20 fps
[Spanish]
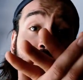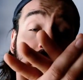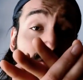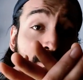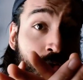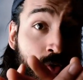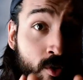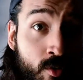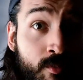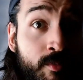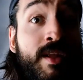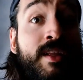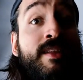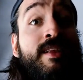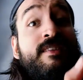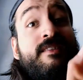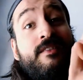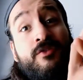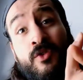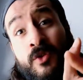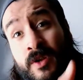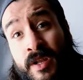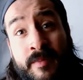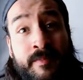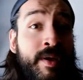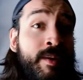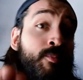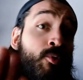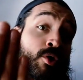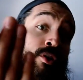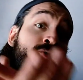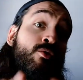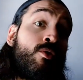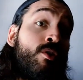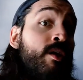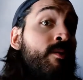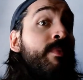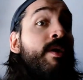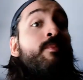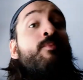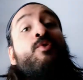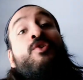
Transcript: que son completas y son limpias, porque son limpias,